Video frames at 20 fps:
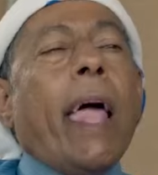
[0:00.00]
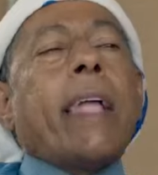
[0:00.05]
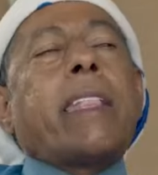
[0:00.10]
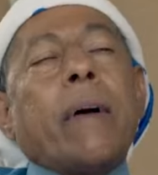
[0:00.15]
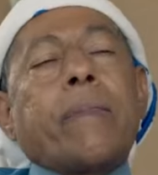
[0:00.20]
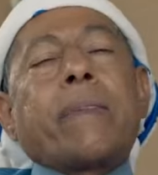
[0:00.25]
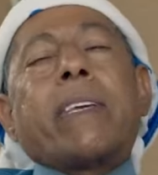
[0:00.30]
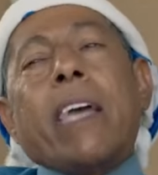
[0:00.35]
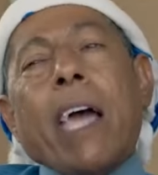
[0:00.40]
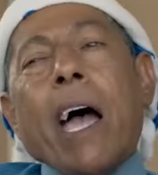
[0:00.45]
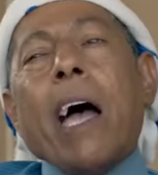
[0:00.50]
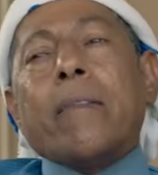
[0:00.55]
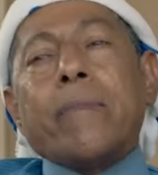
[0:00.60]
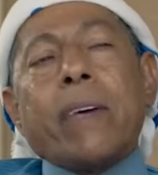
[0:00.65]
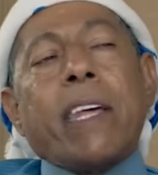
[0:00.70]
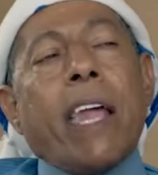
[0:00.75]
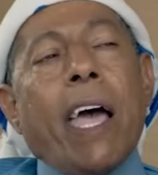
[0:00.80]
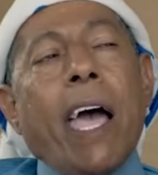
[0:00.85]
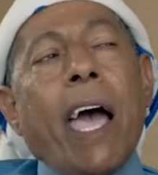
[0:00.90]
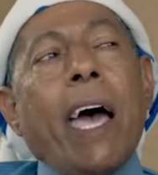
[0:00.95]
لا تبكي يا
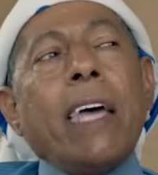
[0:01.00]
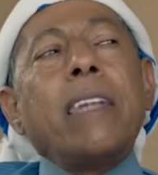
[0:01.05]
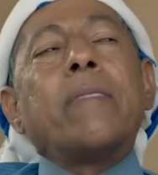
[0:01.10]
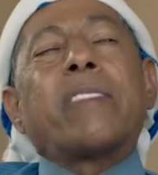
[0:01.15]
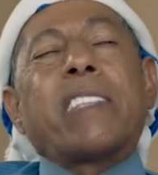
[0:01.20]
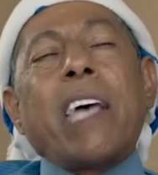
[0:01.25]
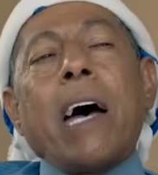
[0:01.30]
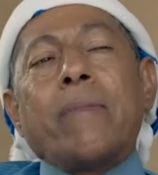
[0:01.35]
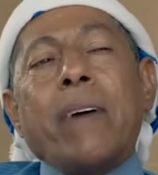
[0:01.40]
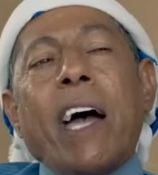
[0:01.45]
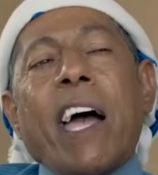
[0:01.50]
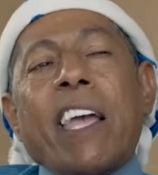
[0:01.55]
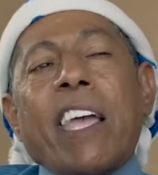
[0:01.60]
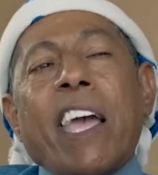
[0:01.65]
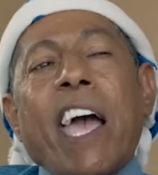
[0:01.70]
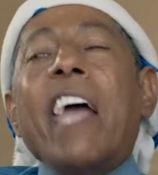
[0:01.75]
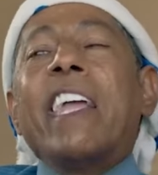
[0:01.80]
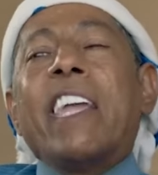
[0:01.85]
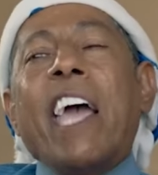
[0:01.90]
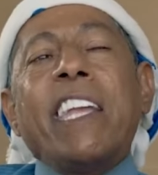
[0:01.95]
عامر أنا مسامحك
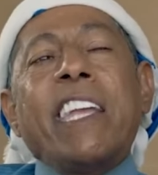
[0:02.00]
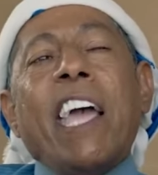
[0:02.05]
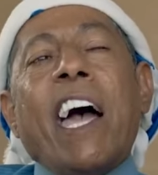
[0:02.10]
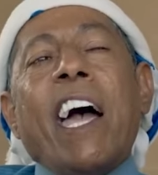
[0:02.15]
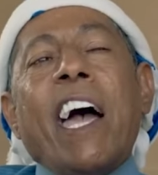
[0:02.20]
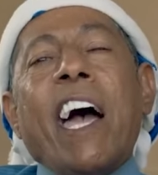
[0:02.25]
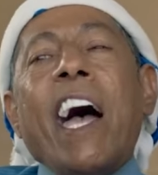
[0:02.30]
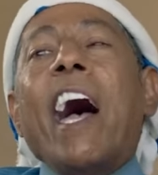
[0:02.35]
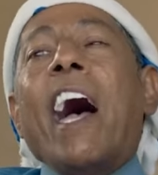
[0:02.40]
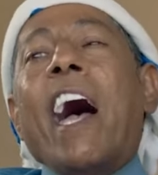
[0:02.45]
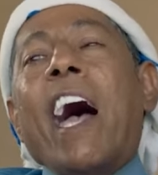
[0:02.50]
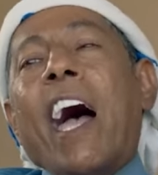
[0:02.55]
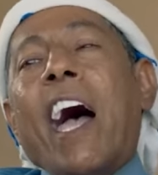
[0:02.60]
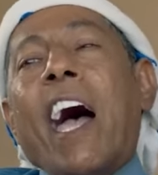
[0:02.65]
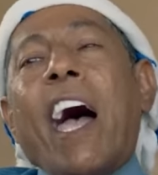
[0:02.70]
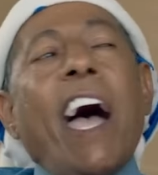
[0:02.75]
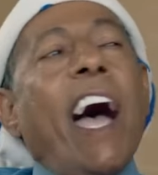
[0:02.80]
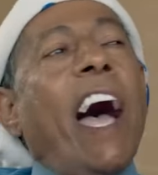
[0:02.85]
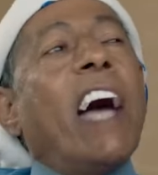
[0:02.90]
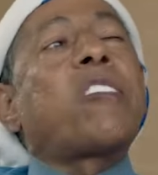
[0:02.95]
هيا هيا
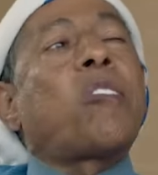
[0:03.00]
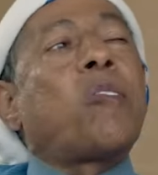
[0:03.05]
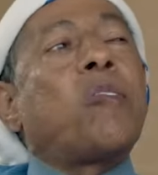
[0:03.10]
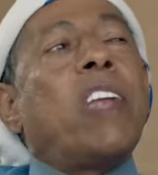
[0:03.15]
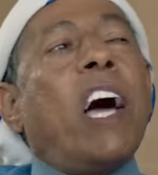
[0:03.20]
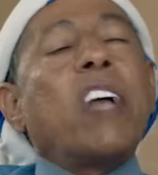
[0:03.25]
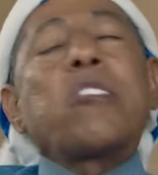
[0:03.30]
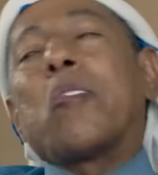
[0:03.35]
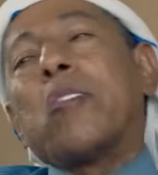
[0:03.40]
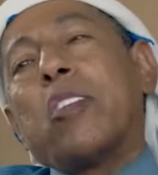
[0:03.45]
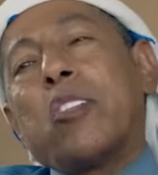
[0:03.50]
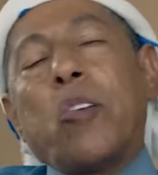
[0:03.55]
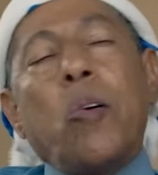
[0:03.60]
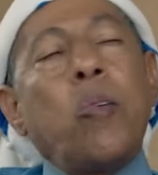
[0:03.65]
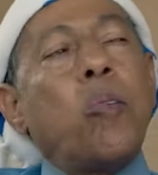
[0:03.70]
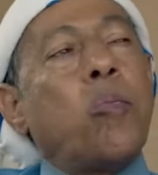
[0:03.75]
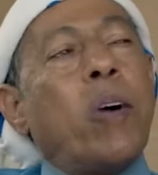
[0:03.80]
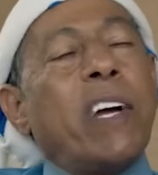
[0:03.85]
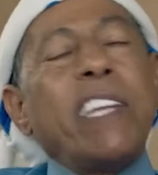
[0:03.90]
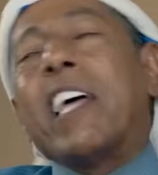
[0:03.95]
أدخل أدخل أنت
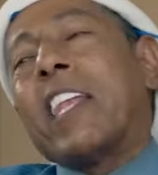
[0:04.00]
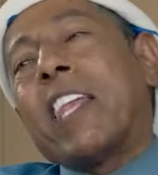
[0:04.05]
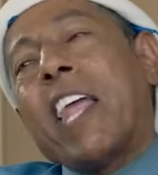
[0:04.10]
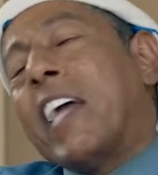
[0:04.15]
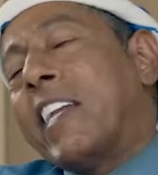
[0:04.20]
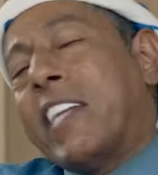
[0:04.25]
وهو يلا